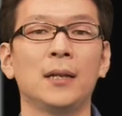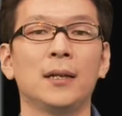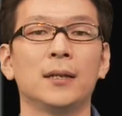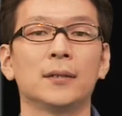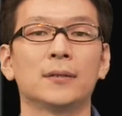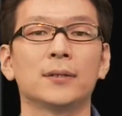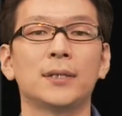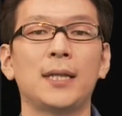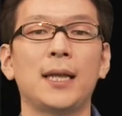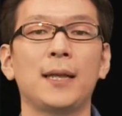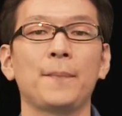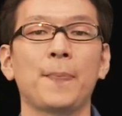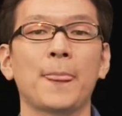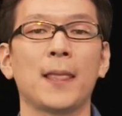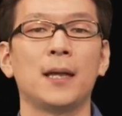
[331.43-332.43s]
そし
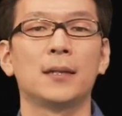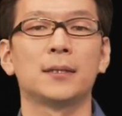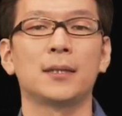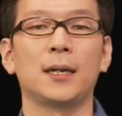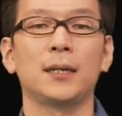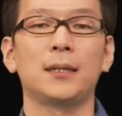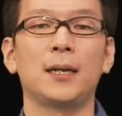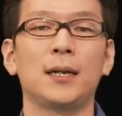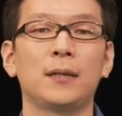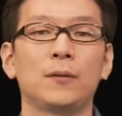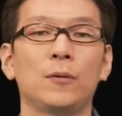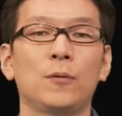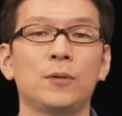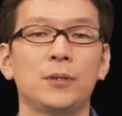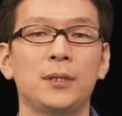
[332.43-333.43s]
て最大
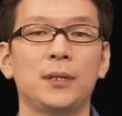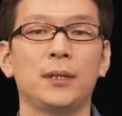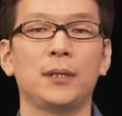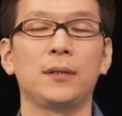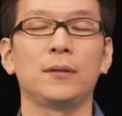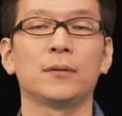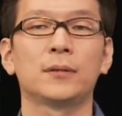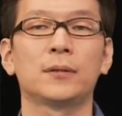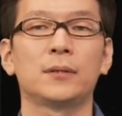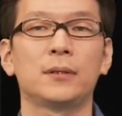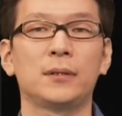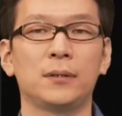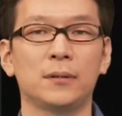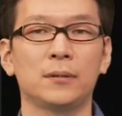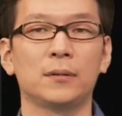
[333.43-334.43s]
同時4
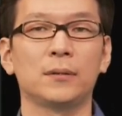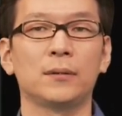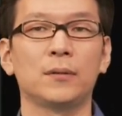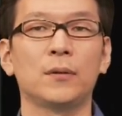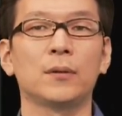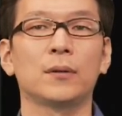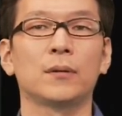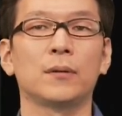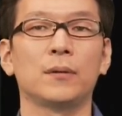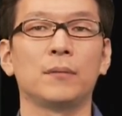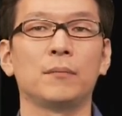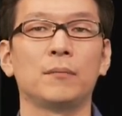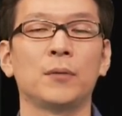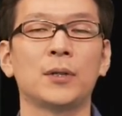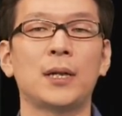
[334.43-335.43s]
つの
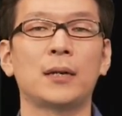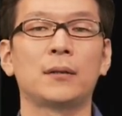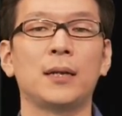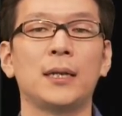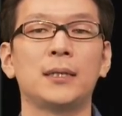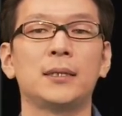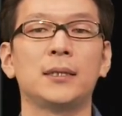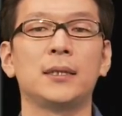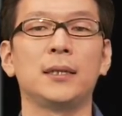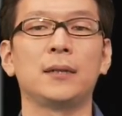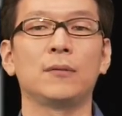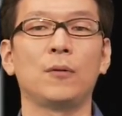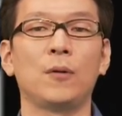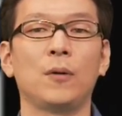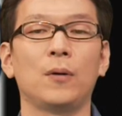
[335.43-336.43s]
モナーク
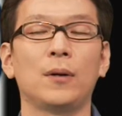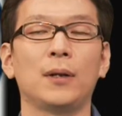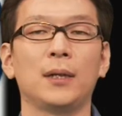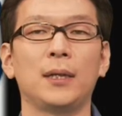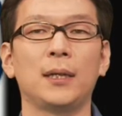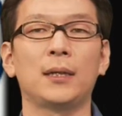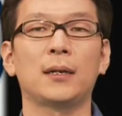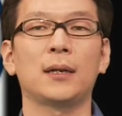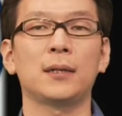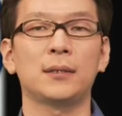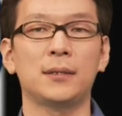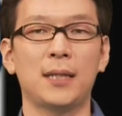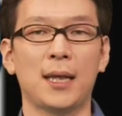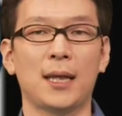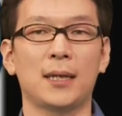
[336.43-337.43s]
HD を一
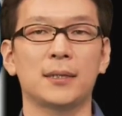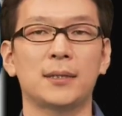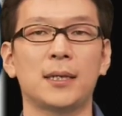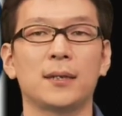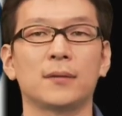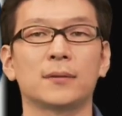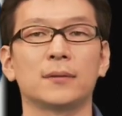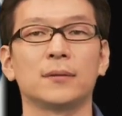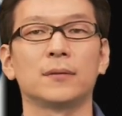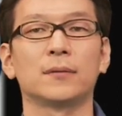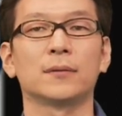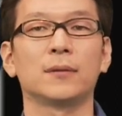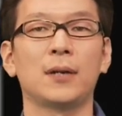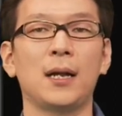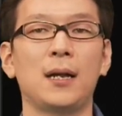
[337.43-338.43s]
括で制御する
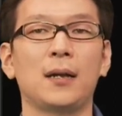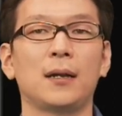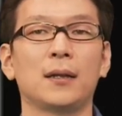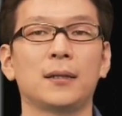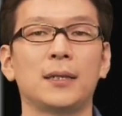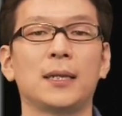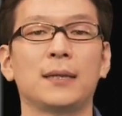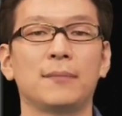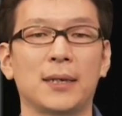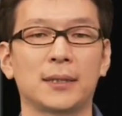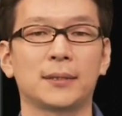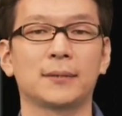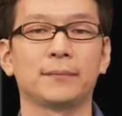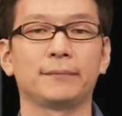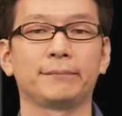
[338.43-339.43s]
ことができます。